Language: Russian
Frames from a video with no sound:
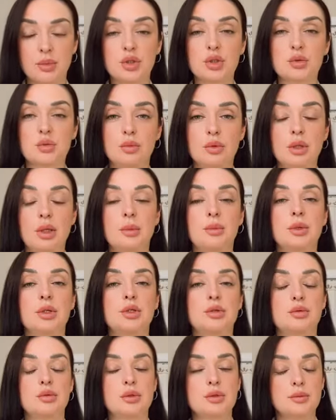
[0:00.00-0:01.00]
Почему я
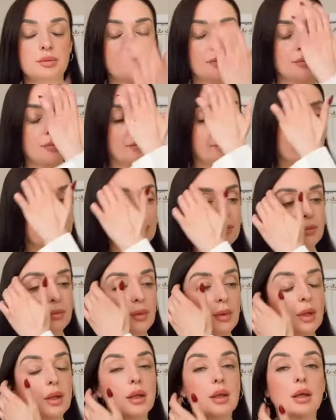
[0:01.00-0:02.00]
пощусь?
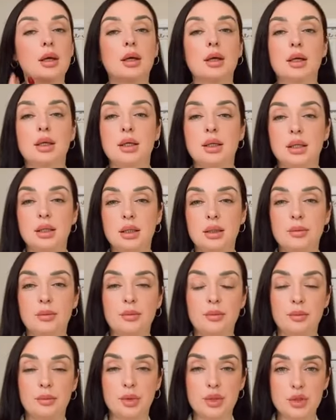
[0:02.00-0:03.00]

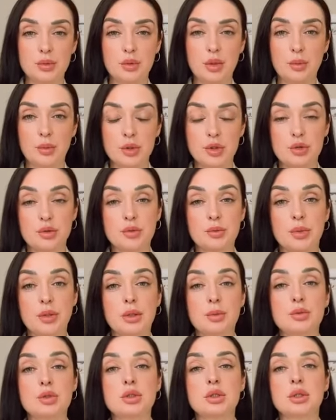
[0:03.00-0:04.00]
А, почему я пощусь?
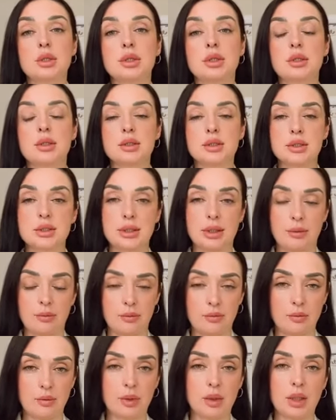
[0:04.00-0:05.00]
Потому что с
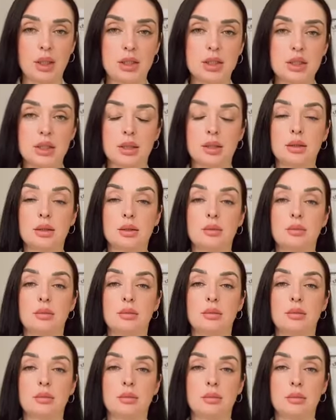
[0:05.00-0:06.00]
самого начала
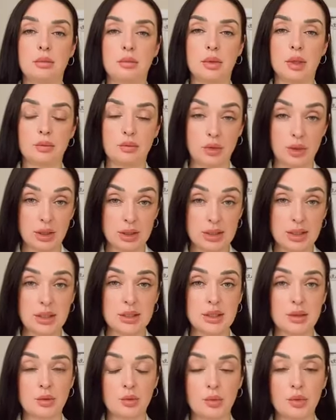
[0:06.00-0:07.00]
моего
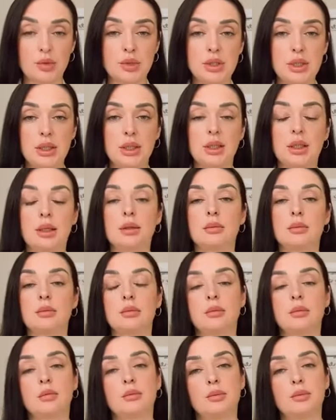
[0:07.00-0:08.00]
христианского пути я
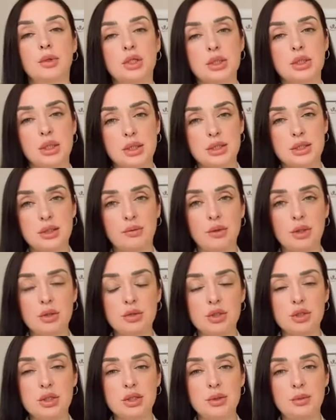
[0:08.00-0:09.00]
пришла из
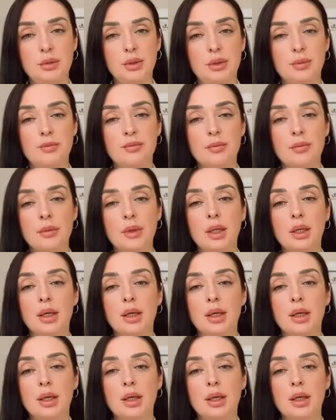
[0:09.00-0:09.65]
неверующей семьи.